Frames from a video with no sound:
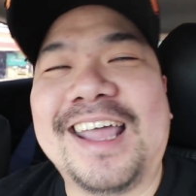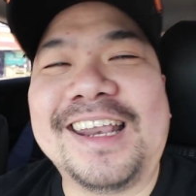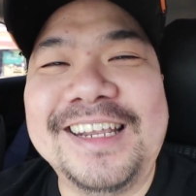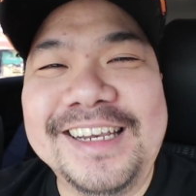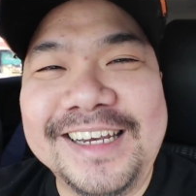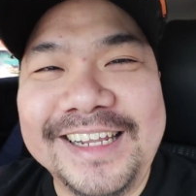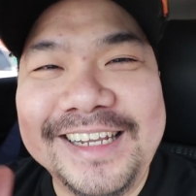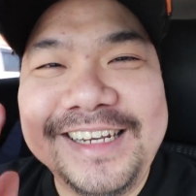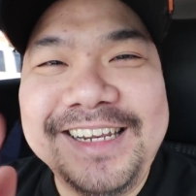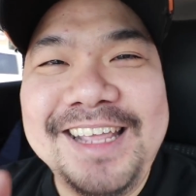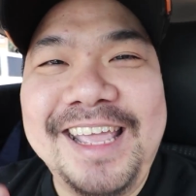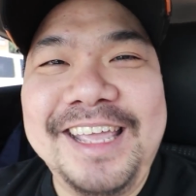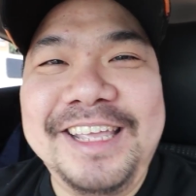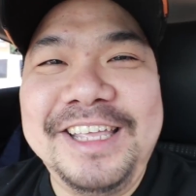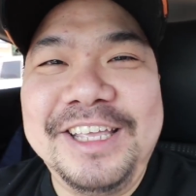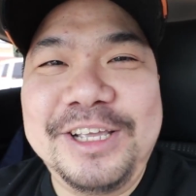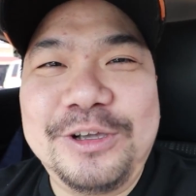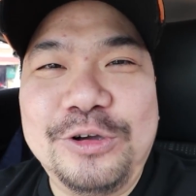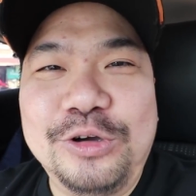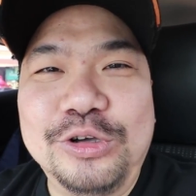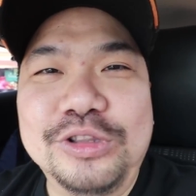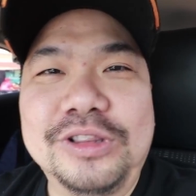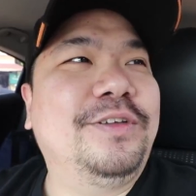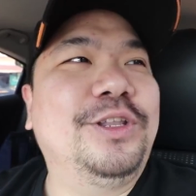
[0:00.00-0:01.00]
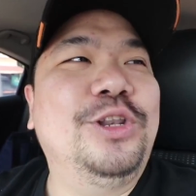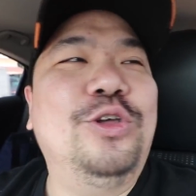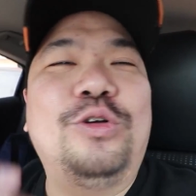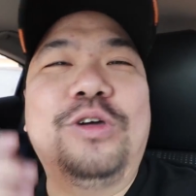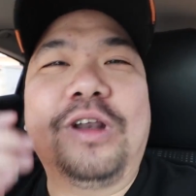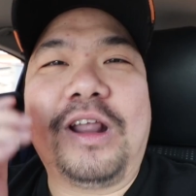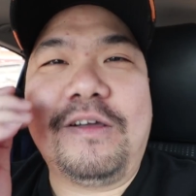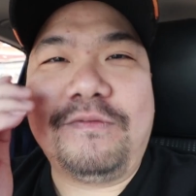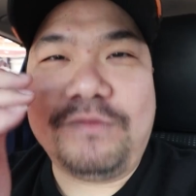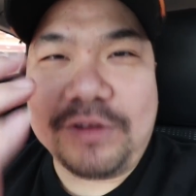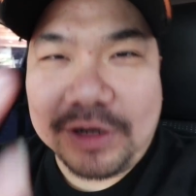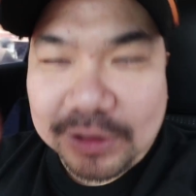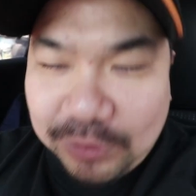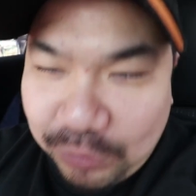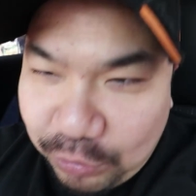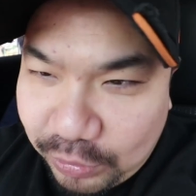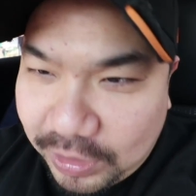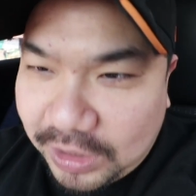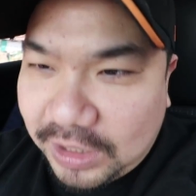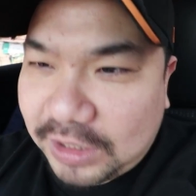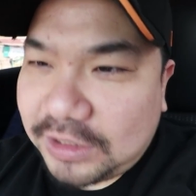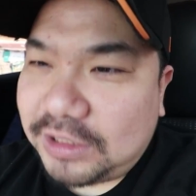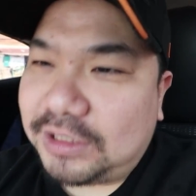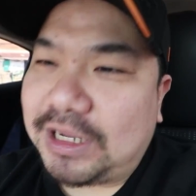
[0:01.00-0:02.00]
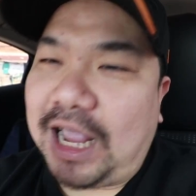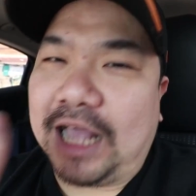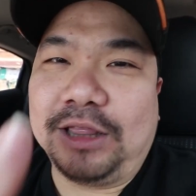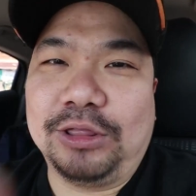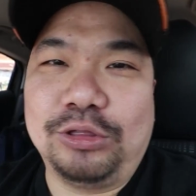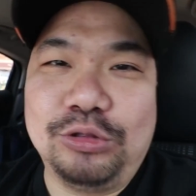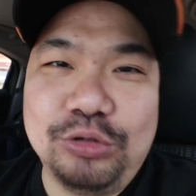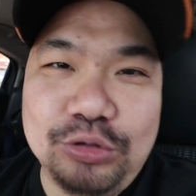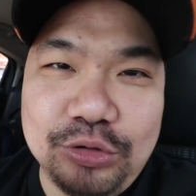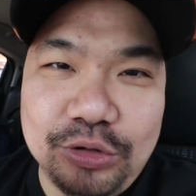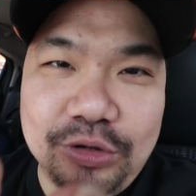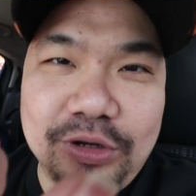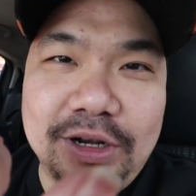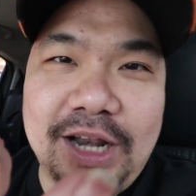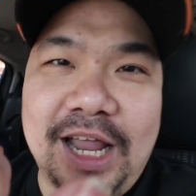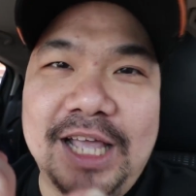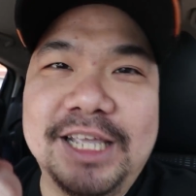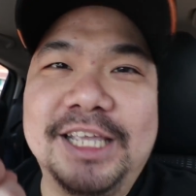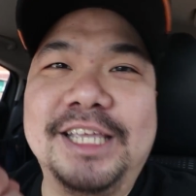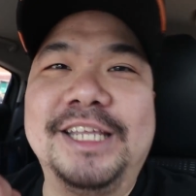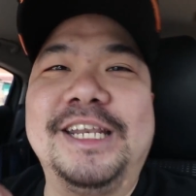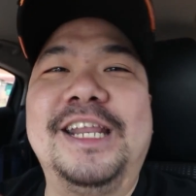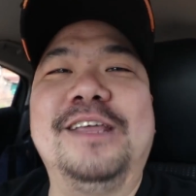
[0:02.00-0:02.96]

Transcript: hari ini dia yang ikut videografer gua satu lagi